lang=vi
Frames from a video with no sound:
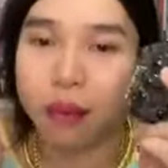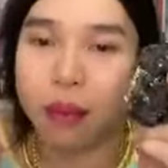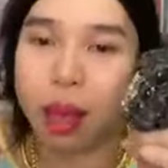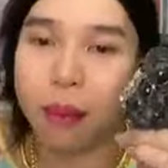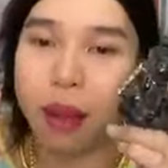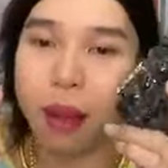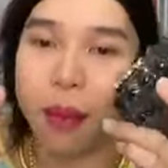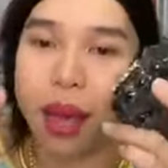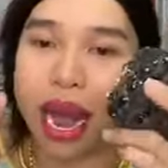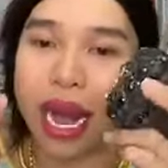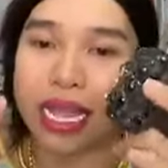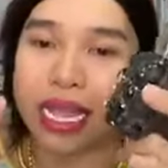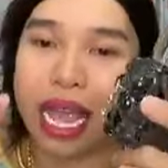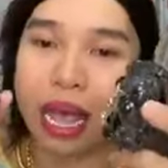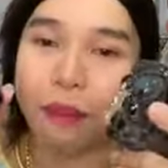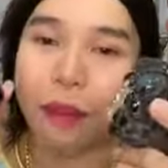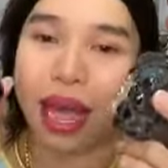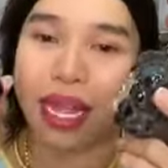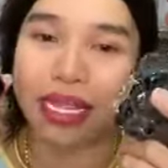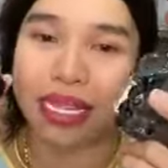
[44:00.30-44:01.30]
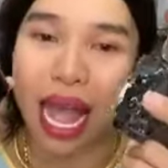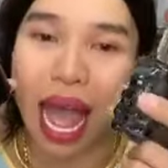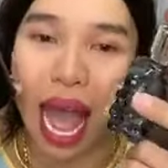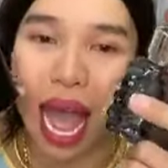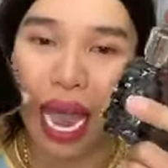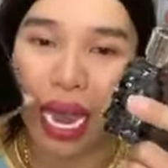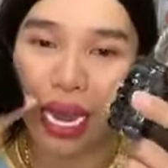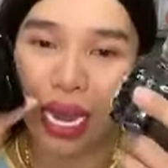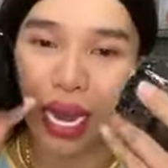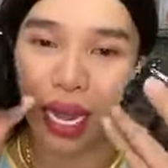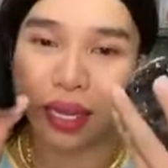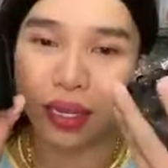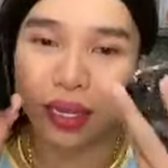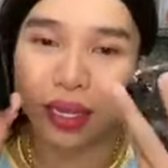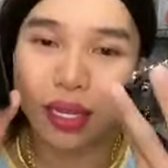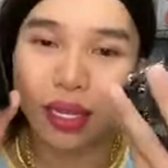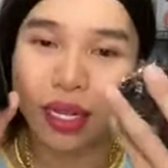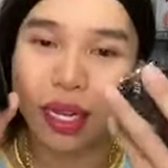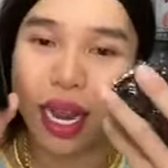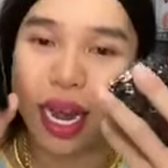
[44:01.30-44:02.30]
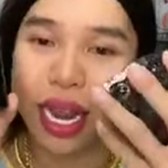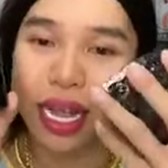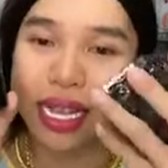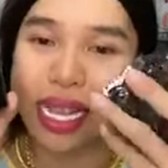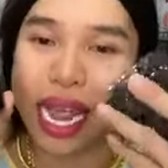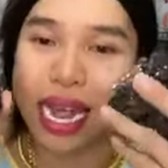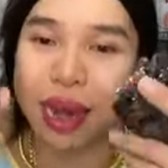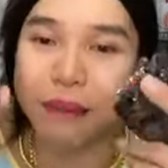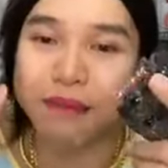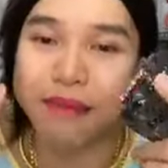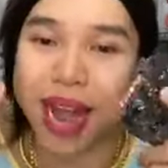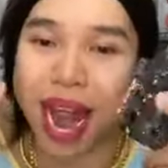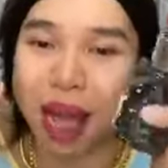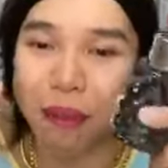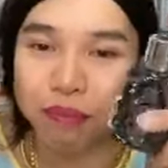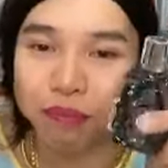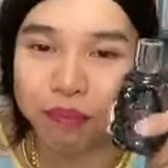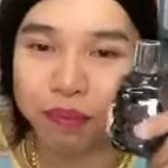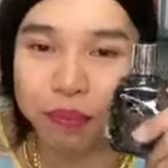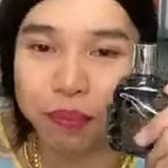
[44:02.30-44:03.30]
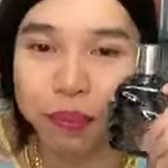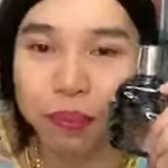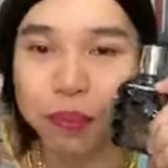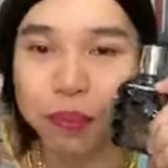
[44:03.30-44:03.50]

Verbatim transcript: 333 là chai bàn tay đó ghi là chai nấm đấm